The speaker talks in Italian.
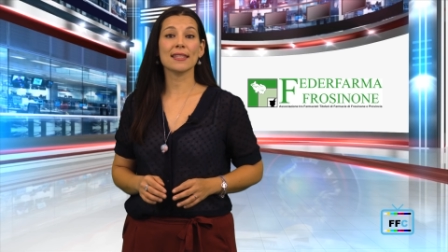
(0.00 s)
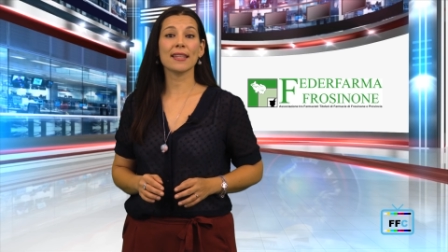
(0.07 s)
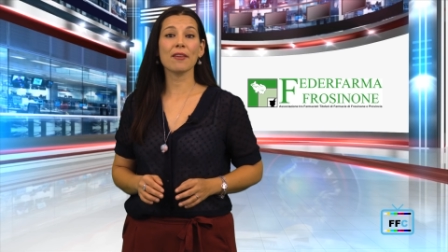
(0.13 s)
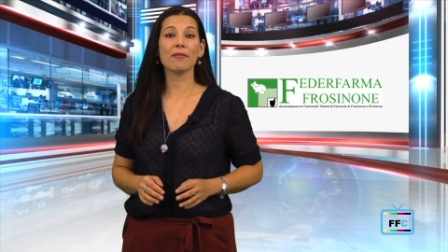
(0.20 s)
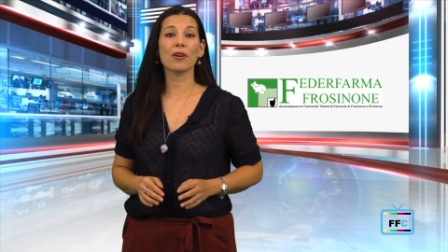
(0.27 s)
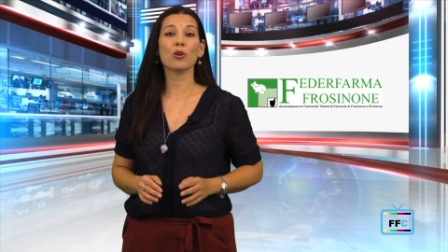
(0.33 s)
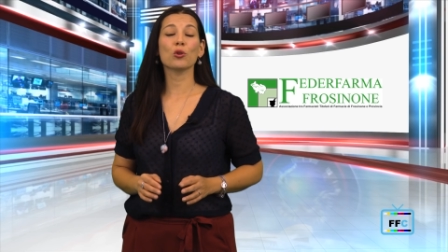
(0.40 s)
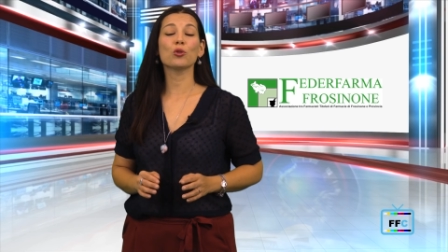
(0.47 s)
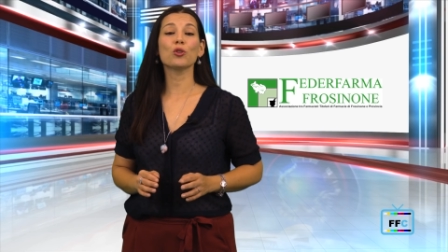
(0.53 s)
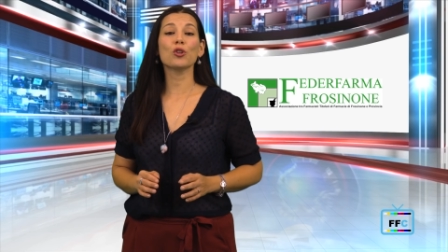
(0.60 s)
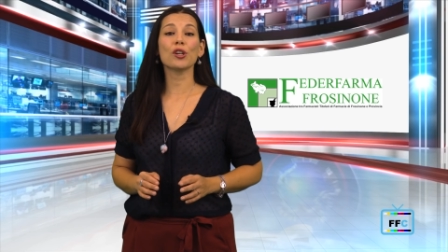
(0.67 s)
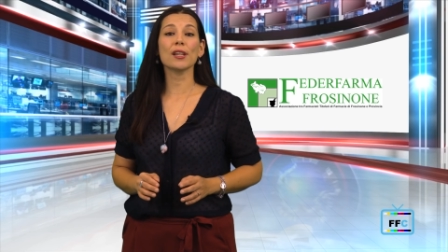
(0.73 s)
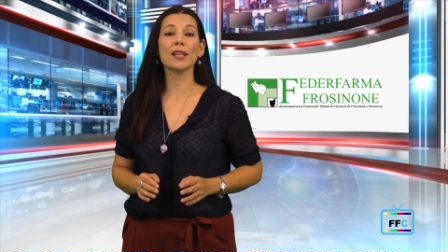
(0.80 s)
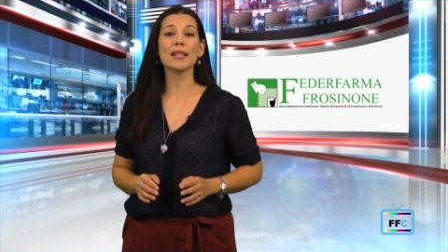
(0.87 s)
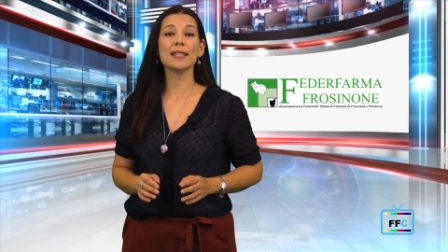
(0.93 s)
Stefano
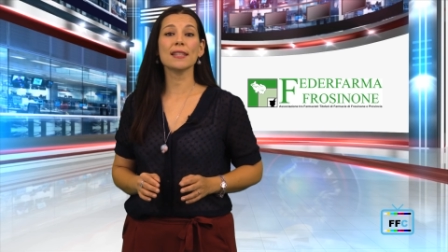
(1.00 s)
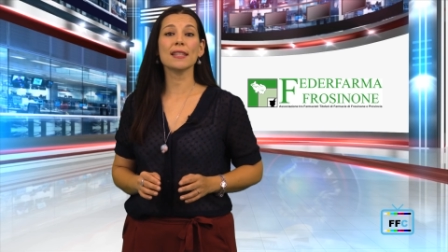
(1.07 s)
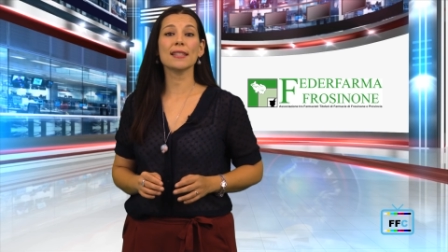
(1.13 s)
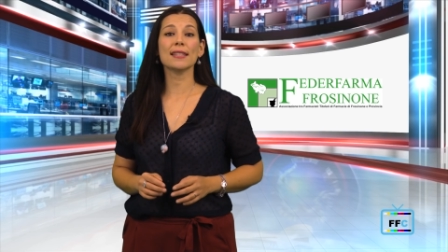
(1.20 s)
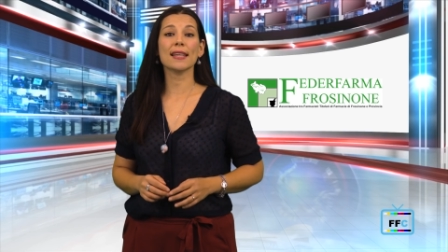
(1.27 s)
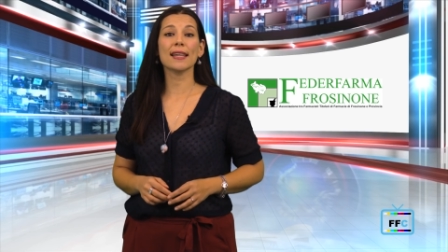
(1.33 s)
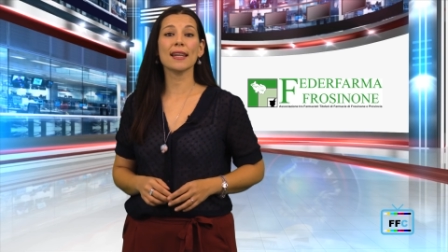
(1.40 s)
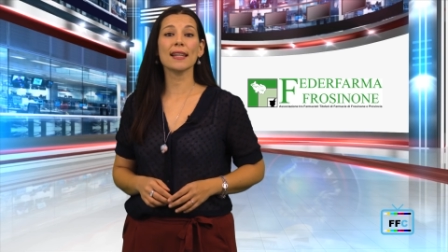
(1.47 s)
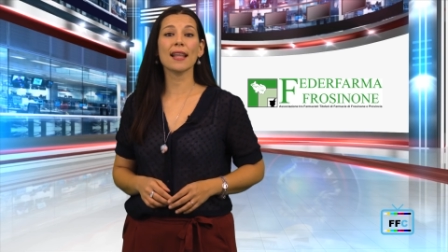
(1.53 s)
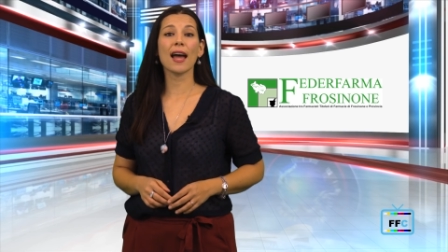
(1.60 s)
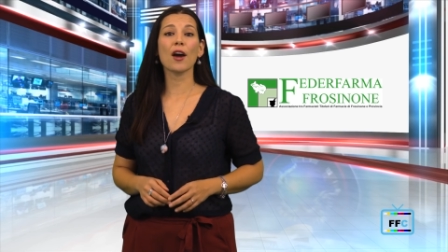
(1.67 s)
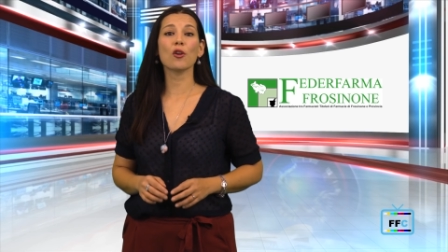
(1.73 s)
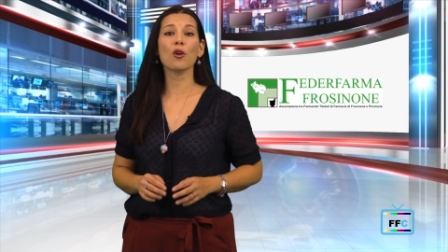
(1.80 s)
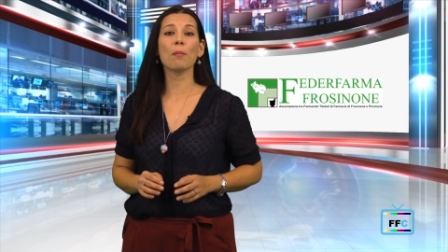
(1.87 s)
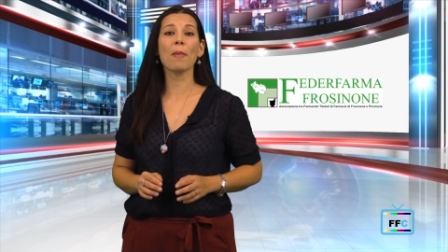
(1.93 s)
Torrisi
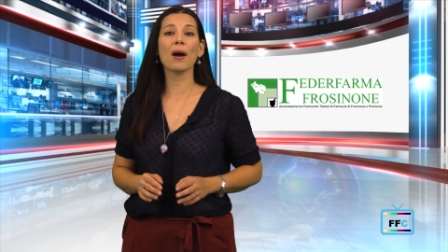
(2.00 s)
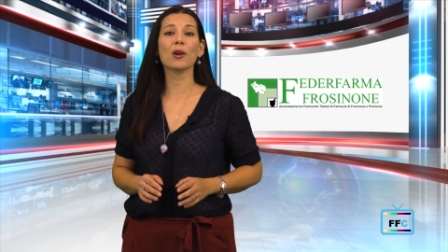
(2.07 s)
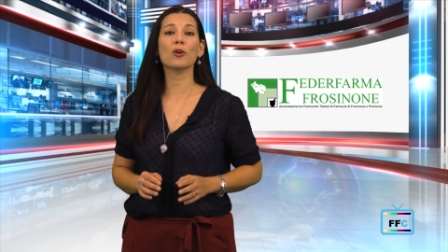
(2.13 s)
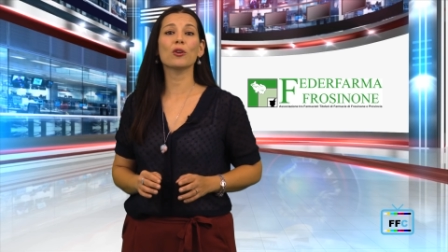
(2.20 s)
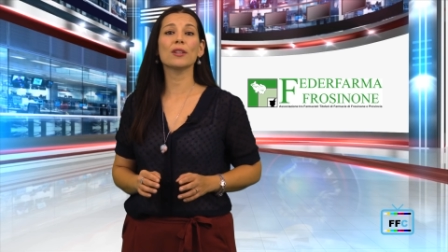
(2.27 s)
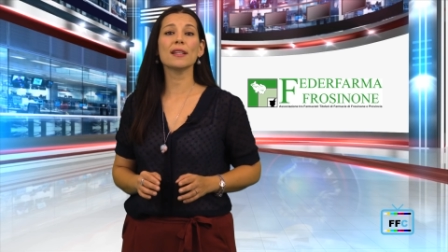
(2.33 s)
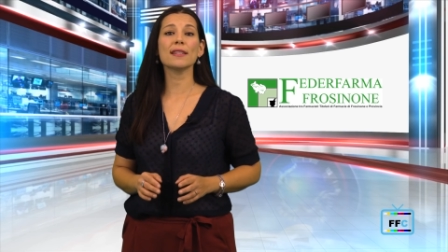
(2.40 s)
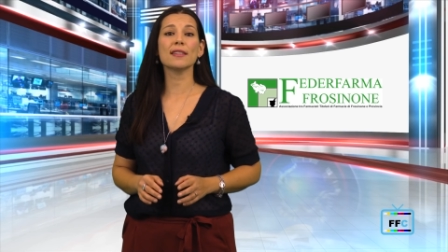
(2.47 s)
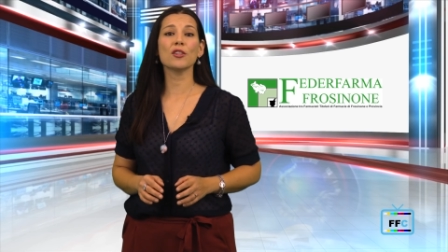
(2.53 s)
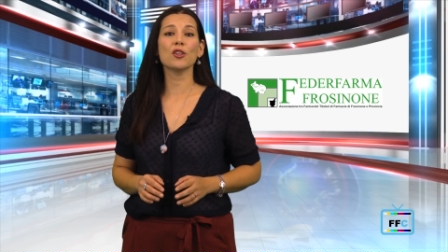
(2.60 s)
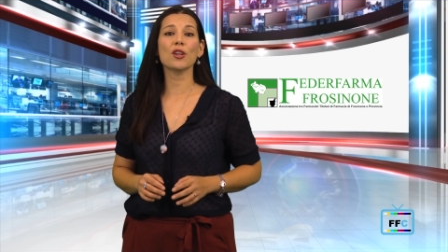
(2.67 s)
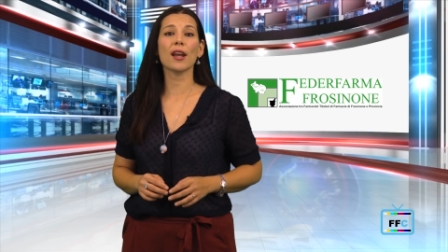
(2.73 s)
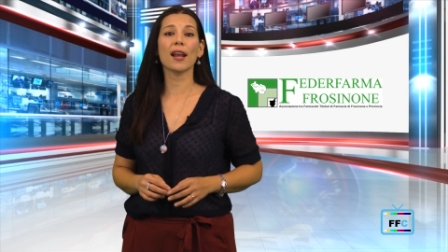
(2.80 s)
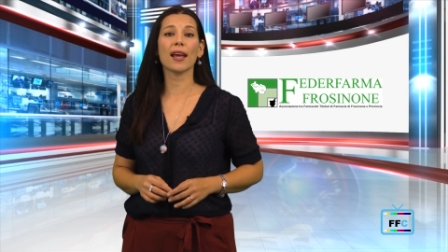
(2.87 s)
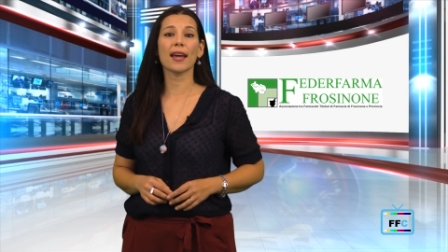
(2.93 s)
segretario e Marco Del
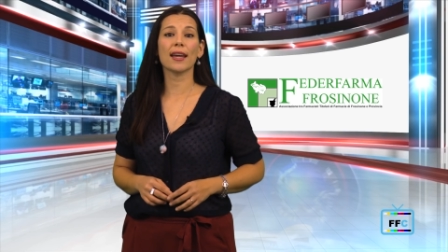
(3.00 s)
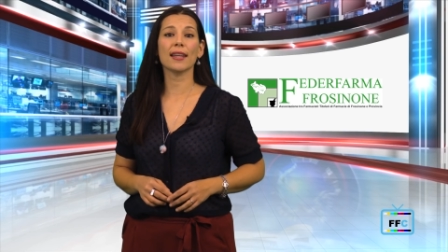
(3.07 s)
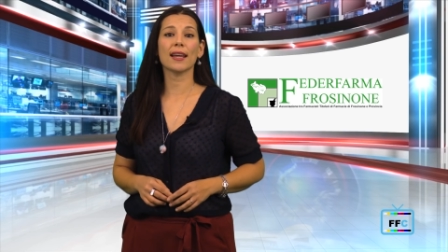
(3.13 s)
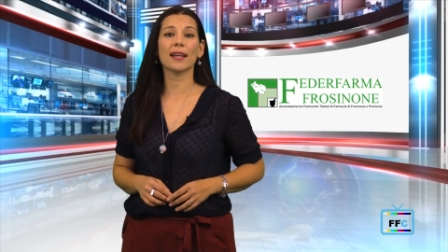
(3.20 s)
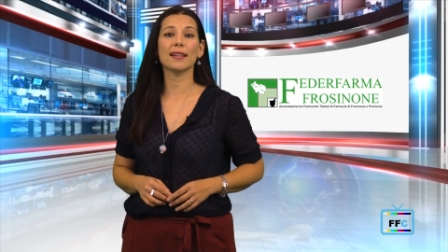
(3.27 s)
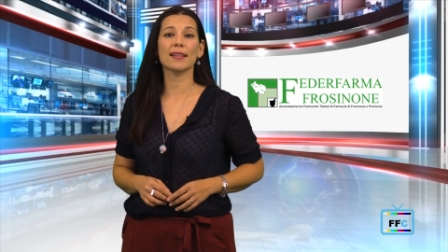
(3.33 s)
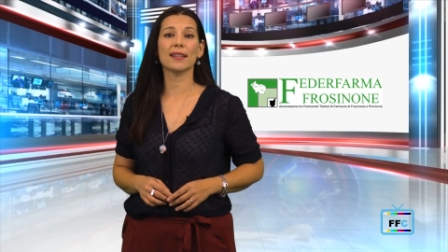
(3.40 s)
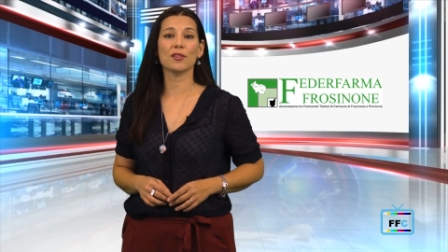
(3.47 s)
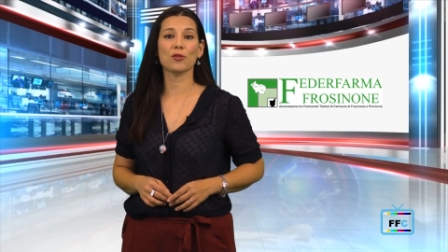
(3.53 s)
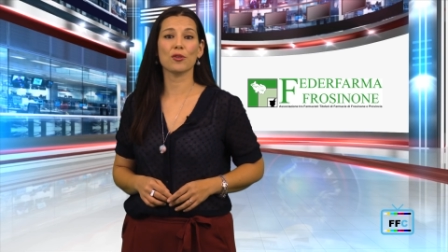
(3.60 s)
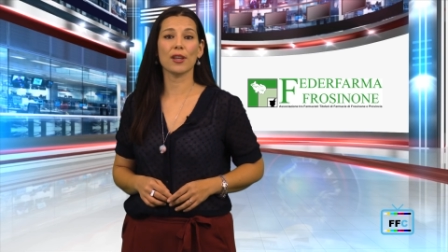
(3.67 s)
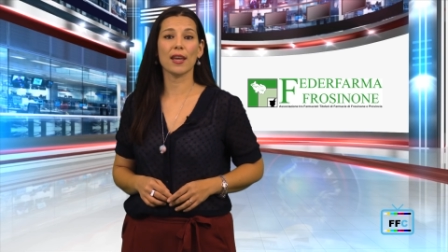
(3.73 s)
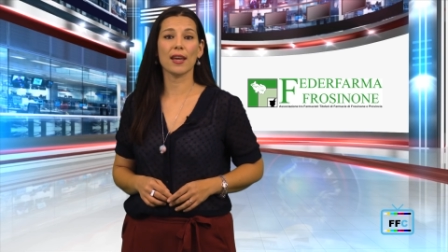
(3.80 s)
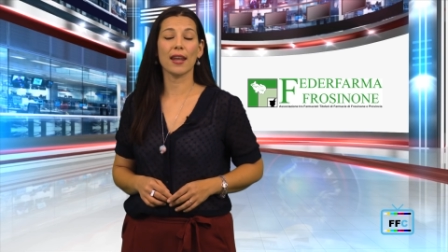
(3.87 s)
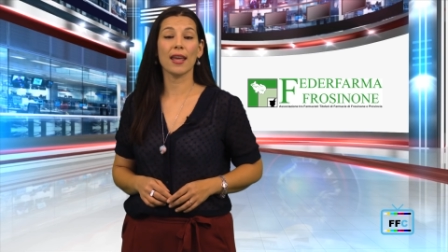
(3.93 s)
Signore alla carica di
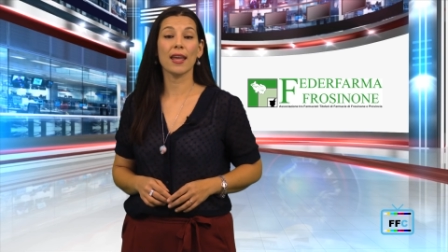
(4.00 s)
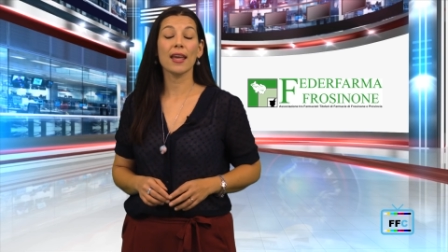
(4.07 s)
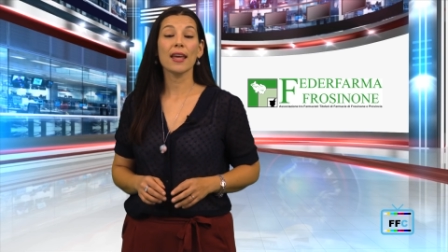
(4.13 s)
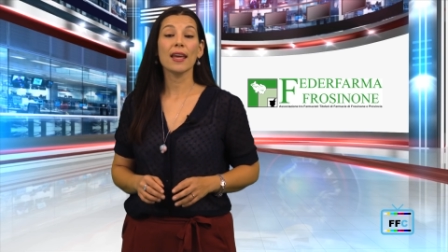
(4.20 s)
tesoriere.